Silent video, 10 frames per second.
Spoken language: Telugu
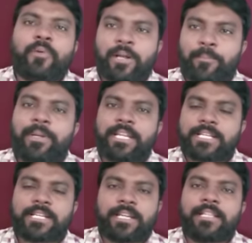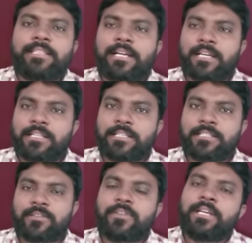ఒక పిటిషన్ అనేది దాఖలు
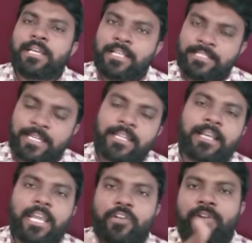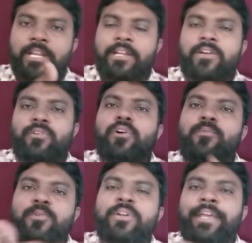చేశారు జనరల్గా ఇటువంటి రెండు
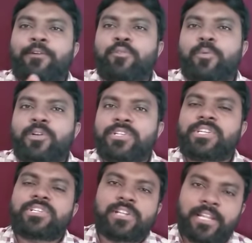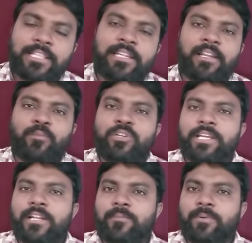మూడు ఎక్కువ పోలీస్ స్టేషన్లు ఏదైనా
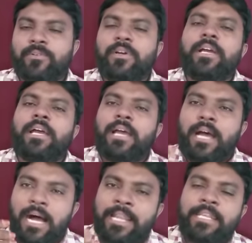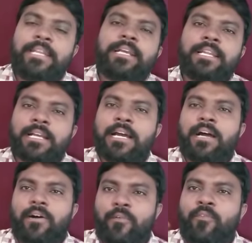నమోదైనప్పుడు అన్నిటి కనుక
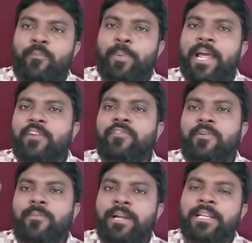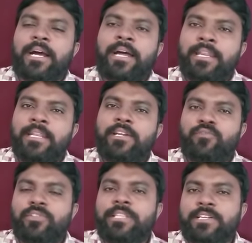ప్లాట్ఫామ్ అంటే అన్నిటి
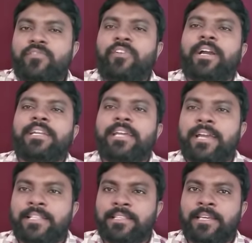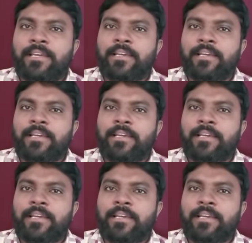ఉద్దేశం ఒకటే అయితే